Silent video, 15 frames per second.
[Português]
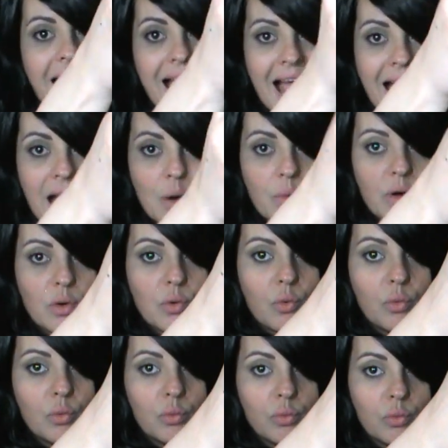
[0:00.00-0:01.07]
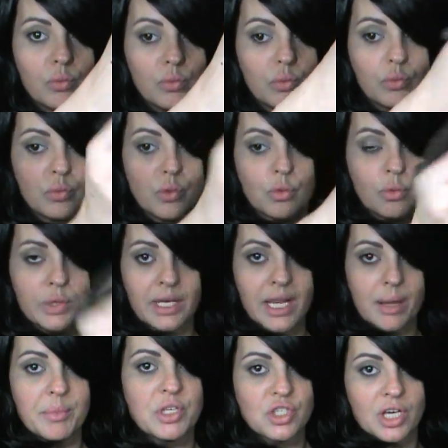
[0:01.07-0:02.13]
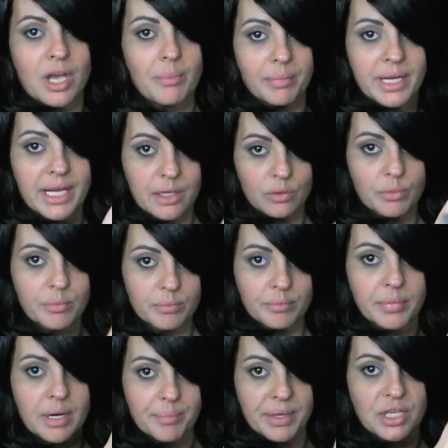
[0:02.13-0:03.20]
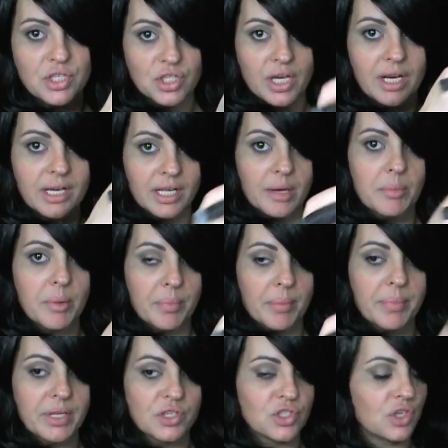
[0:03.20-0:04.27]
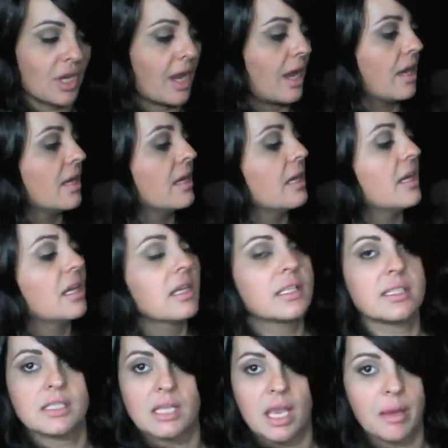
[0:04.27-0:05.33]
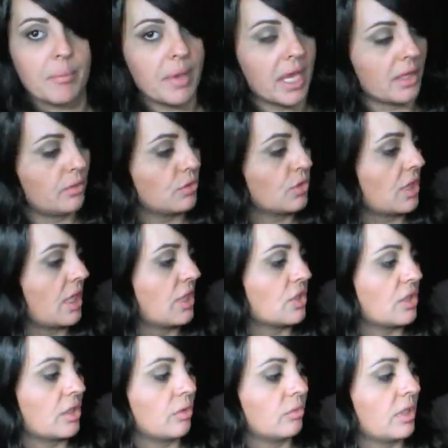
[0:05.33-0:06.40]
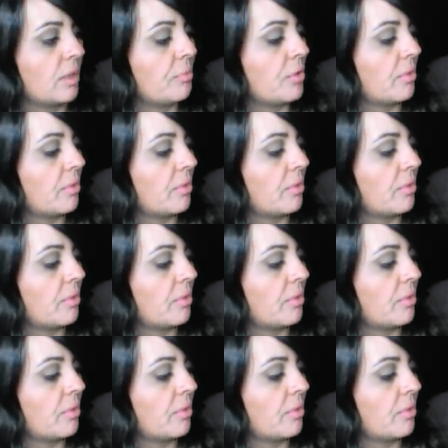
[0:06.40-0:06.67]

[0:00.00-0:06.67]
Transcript: Água com, com creme de cabelo, para pentear, creme para pentear sem medo, gente, não tem